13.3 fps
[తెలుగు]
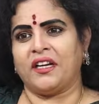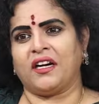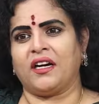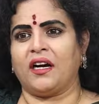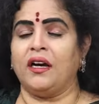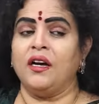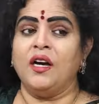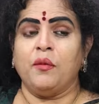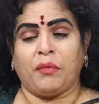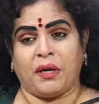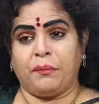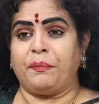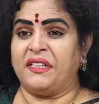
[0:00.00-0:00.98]
విధంగా
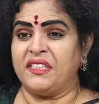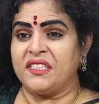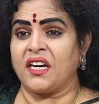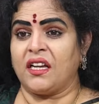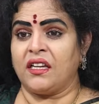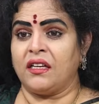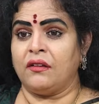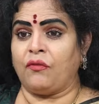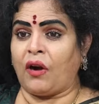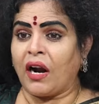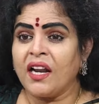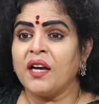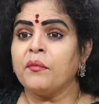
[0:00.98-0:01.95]
మనం పెంచాలి
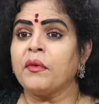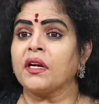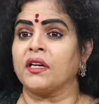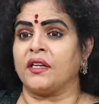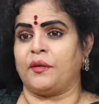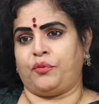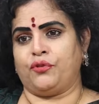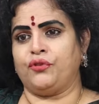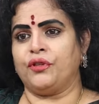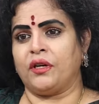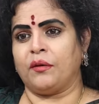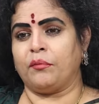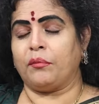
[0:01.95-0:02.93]
వాళ్ళే మనకి రేపు
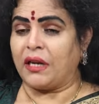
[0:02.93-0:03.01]
పొద్దున